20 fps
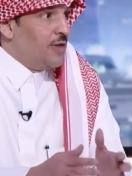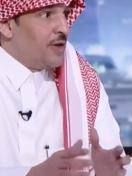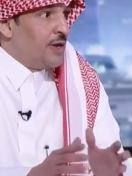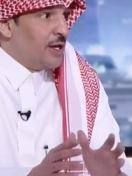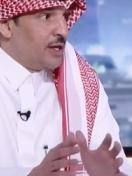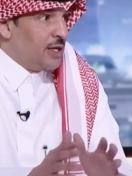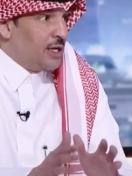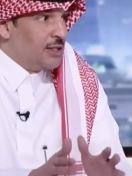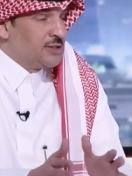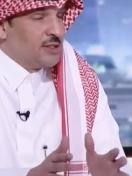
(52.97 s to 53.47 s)

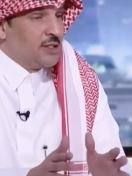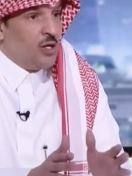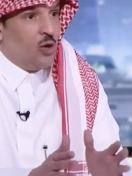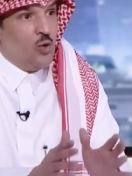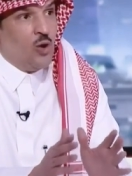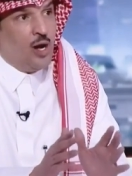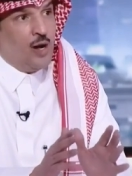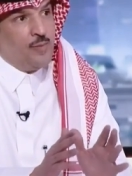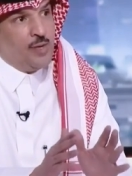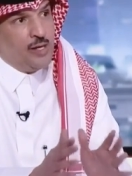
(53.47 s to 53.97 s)
اذا
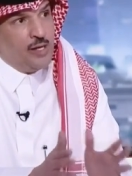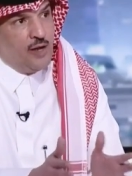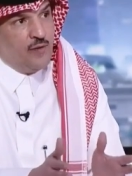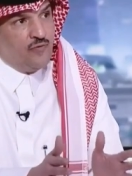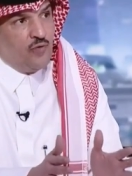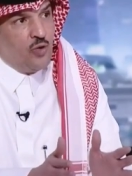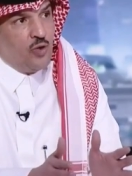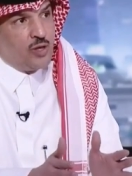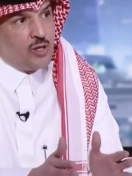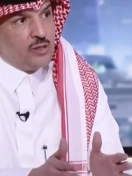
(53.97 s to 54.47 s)
ركزنا
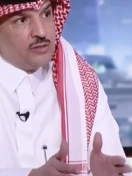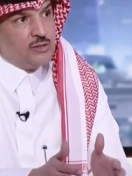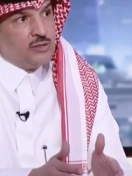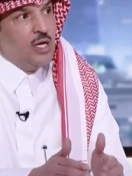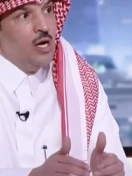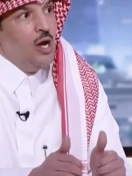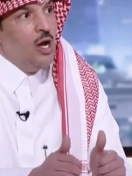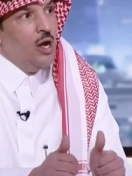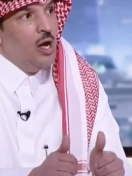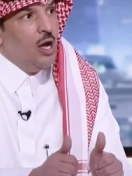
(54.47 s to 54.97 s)
وعملنا
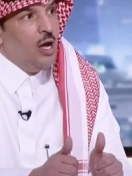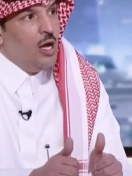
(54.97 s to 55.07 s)
فوكس